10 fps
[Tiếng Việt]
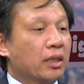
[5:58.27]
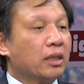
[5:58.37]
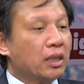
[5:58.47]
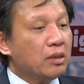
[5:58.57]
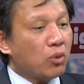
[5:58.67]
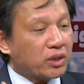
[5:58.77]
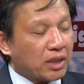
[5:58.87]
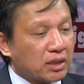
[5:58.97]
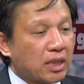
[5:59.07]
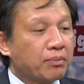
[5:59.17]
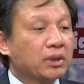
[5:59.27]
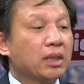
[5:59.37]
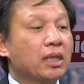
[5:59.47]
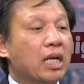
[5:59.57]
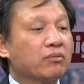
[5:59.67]
khi mà họ chạy sang bên Thái
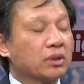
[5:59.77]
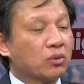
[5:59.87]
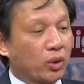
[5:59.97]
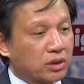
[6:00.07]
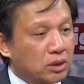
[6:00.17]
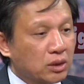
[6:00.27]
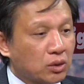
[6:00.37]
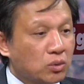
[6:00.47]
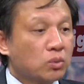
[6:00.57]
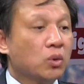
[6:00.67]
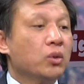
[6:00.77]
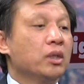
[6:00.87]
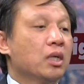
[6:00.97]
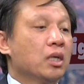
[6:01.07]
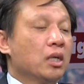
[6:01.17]
Lan và luật sư của chúng tôi
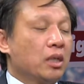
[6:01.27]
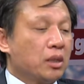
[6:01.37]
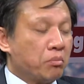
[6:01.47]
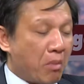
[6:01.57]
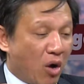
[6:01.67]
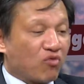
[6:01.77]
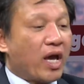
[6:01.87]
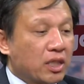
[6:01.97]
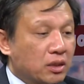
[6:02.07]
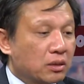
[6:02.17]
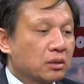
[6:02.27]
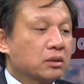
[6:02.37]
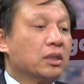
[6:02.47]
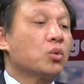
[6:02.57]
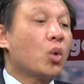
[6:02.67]
uh, bảo vệ
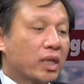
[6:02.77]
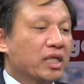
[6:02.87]
cái quyền